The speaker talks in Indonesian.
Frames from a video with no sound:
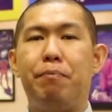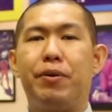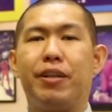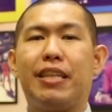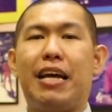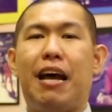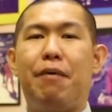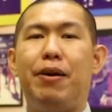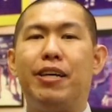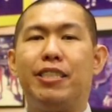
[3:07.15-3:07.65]

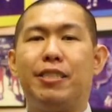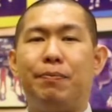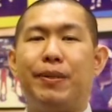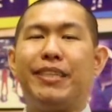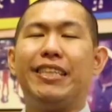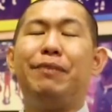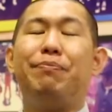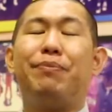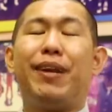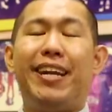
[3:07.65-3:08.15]
pertama
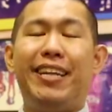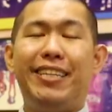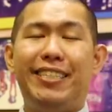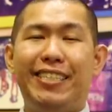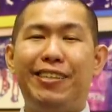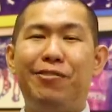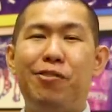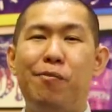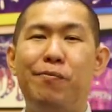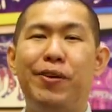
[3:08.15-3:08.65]
seperti
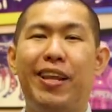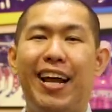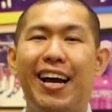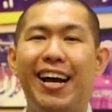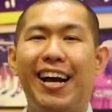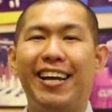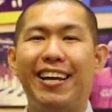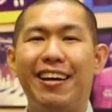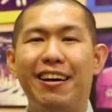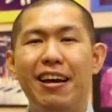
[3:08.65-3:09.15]
prediksi gue
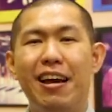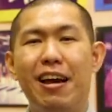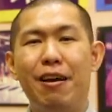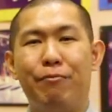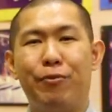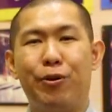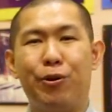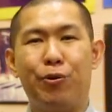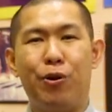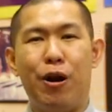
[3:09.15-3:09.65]
bilang karena
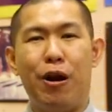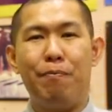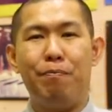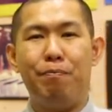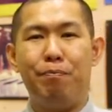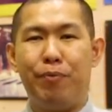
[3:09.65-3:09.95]
menurut gue